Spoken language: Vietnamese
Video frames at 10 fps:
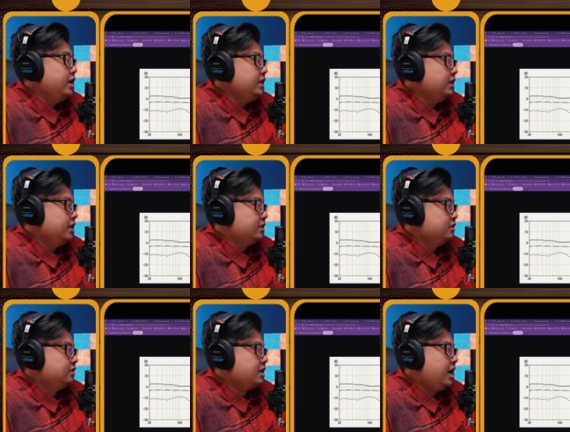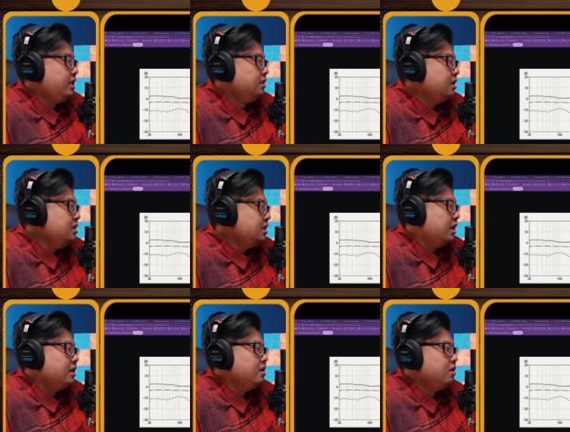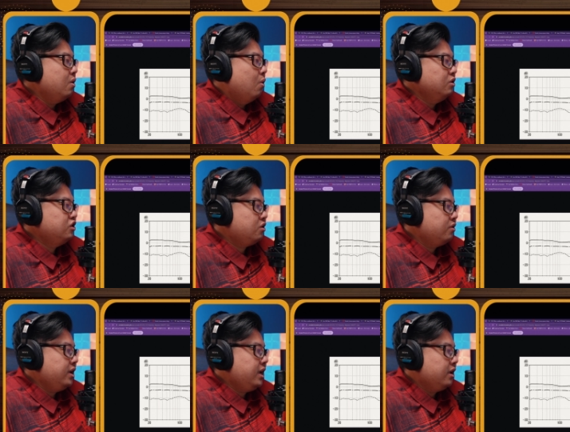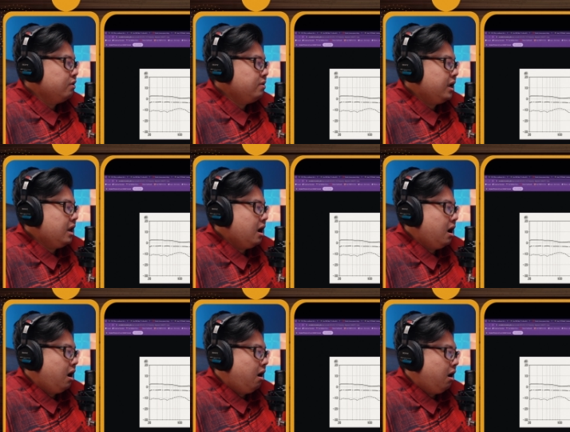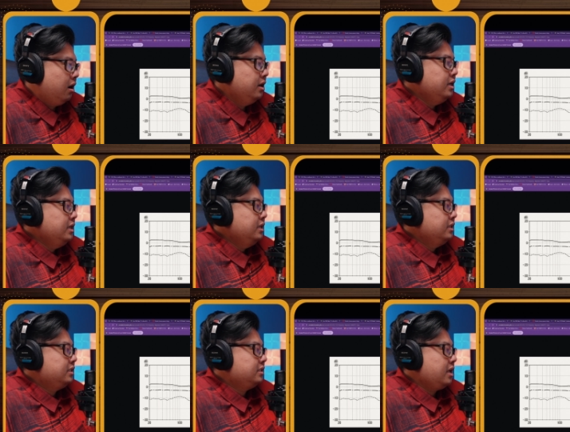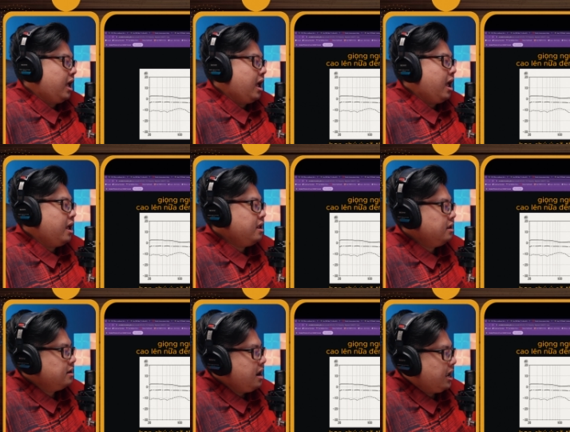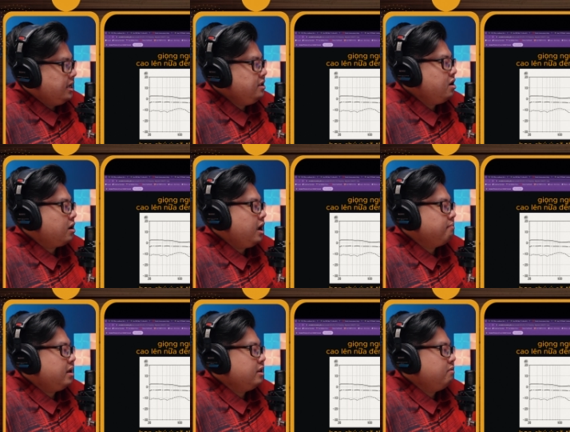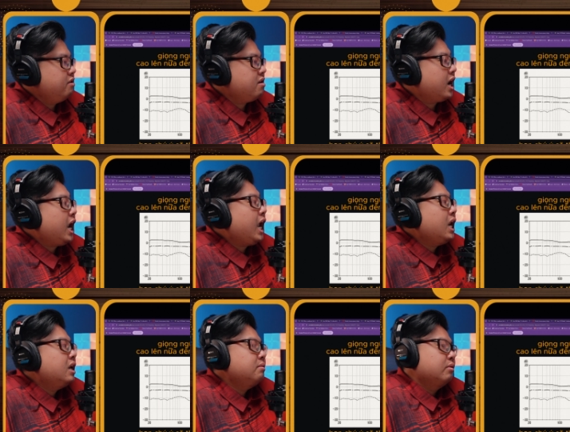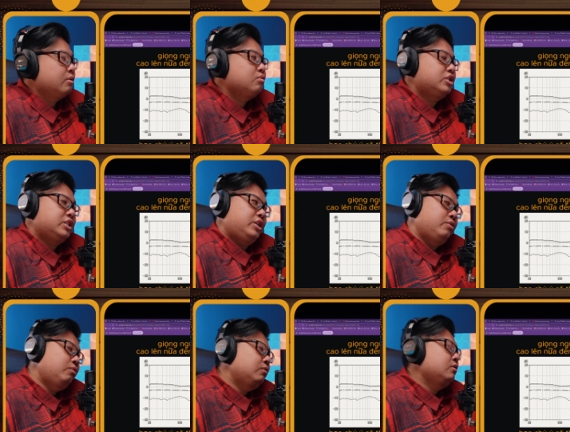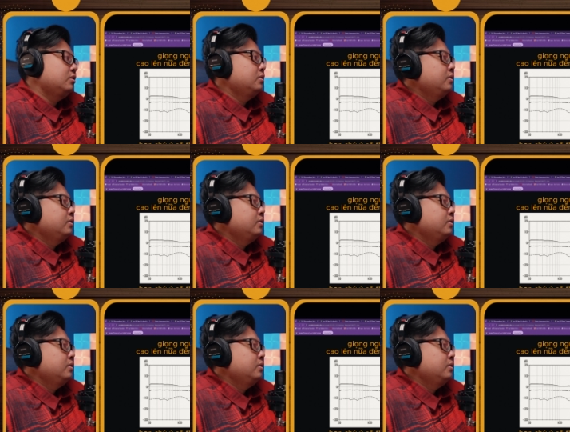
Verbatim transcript: thì cái tinh chỉnh của Sony ở chỗ này là họ sẽ đẩy cho cái âm thanh chỗ này nó e lên một chút xíu